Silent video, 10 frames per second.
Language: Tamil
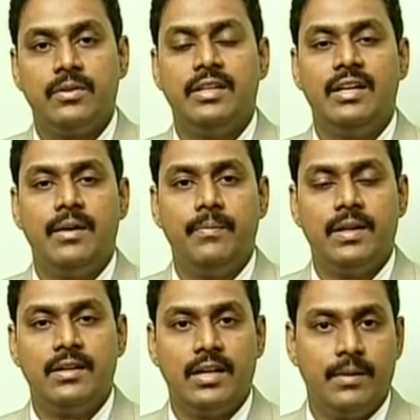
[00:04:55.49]
இதெல்லாம்
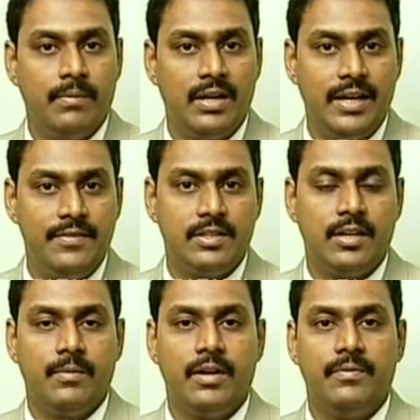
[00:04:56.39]
பார்த்தீங்கன்னா நம்ம லைஃப்
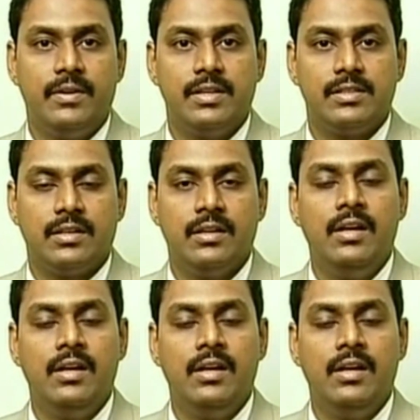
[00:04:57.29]
ஸ்டைல் மாடிஃபிகேஷன்